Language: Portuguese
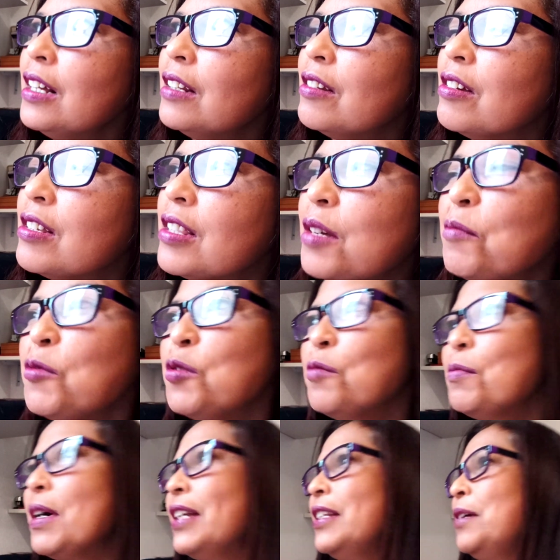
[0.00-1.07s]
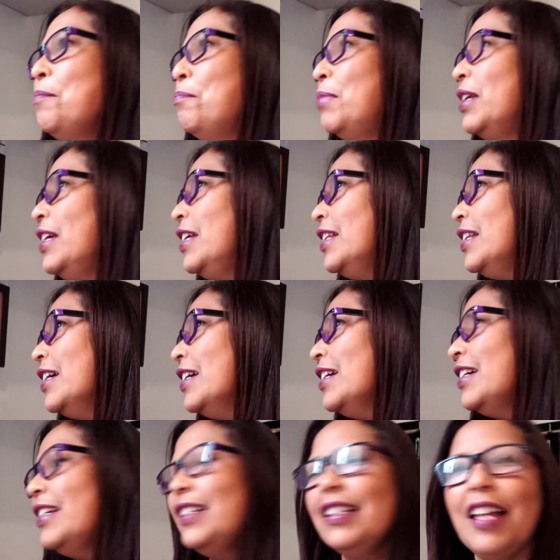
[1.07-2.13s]
Nós temos uma
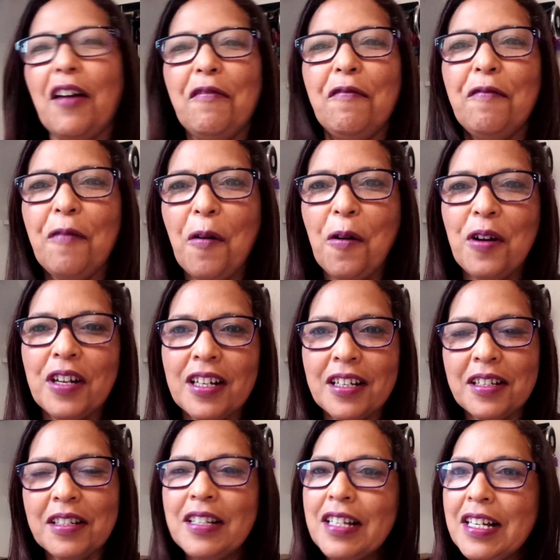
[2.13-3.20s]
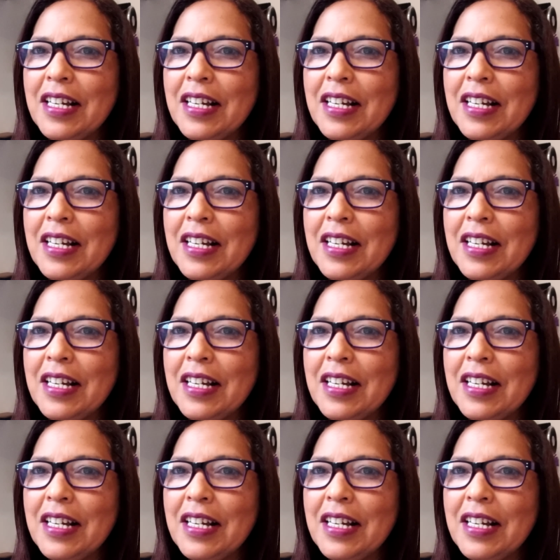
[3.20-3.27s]
neblina lá fora